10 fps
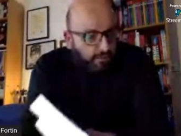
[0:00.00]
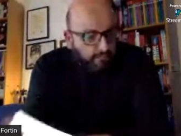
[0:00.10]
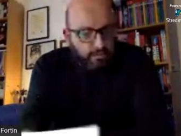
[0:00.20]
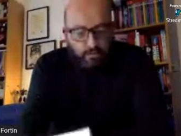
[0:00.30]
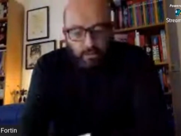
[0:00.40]

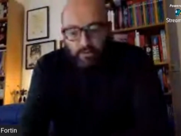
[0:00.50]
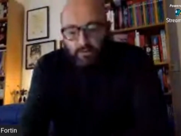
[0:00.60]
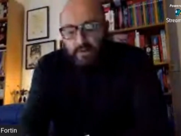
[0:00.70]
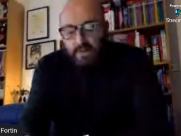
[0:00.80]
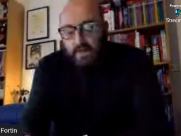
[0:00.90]
diciamo
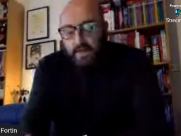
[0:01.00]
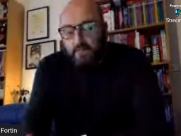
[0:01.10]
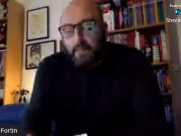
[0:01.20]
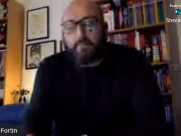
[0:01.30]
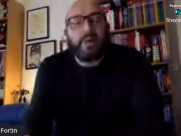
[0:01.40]
allora
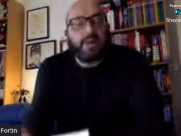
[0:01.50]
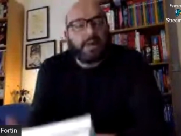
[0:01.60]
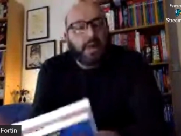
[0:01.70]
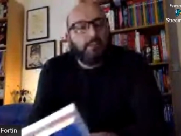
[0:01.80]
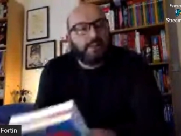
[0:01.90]
ma poi ne
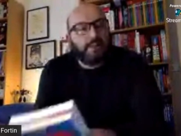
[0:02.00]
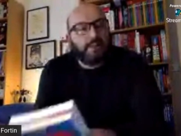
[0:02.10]
ha